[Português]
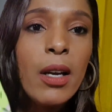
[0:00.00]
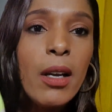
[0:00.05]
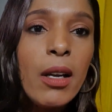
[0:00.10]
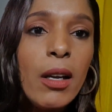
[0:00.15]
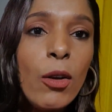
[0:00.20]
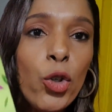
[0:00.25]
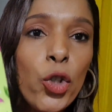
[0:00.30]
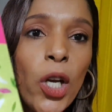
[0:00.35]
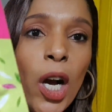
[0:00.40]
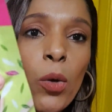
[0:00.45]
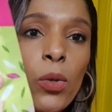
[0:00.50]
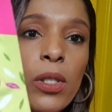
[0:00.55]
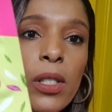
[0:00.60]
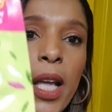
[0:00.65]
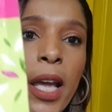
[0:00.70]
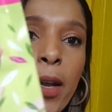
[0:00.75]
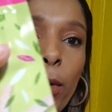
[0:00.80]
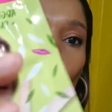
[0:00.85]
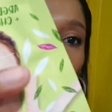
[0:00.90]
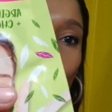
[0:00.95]
Eu já
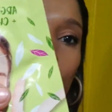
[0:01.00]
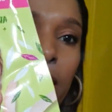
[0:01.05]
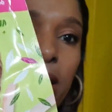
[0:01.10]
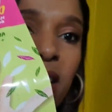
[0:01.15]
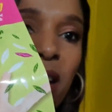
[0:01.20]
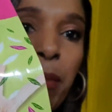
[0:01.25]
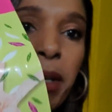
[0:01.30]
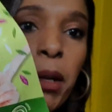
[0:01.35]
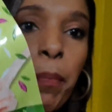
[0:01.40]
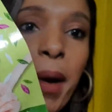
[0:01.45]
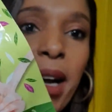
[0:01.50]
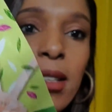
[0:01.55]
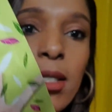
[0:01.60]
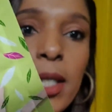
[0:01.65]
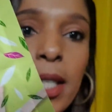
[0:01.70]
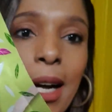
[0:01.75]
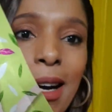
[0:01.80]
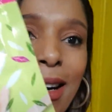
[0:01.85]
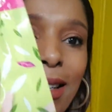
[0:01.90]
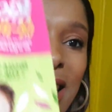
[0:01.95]
usei uma semana
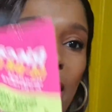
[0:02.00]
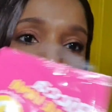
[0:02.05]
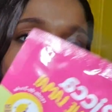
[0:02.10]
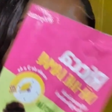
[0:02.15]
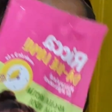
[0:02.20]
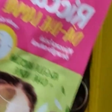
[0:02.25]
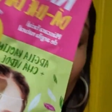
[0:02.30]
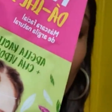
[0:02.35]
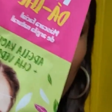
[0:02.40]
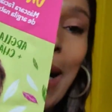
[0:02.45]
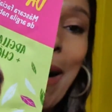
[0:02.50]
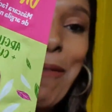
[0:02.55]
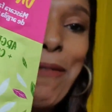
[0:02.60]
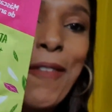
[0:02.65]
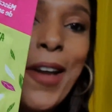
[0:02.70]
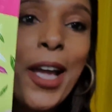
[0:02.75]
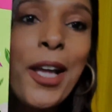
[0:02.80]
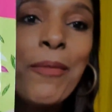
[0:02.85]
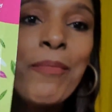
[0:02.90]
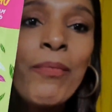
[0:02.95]
passada, mas eu não
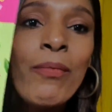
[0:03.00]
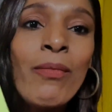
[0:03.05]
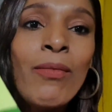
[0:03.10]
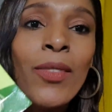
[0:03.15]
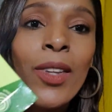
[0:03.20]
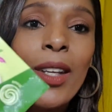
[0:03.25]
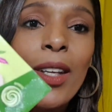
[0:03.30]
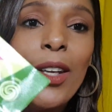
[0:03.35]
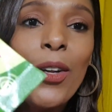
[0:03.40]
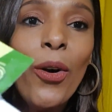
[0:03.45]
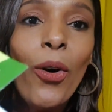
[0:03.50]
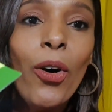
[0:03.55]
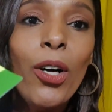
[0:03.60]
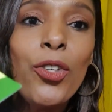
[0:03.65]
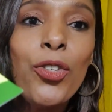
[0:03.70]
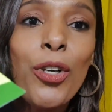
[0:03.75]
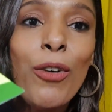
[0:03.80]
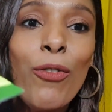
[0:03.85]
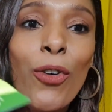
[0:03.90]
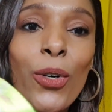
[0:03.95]
gravei. E
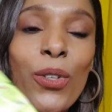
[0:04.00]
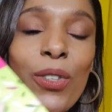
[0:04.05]
hoje eu vou